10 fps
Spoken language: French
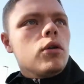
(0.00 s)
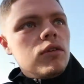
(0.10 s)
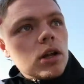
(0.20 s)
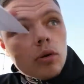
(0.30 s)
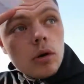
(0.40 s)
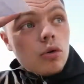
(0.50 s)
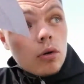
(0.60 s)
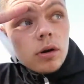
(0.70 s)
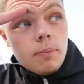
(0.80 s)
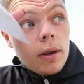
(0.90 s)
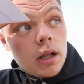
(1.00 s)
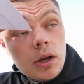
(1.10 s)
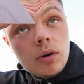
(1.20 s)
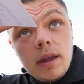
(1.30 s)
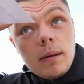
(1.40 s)
une victoire de l'Olympique
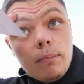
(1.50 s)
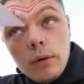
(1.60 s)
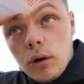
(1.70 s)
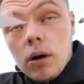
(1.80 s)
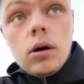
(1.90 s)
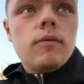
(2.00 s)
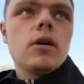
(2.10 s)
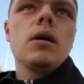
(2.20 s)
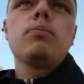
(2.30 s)
lyonnais pour, euh, voilà,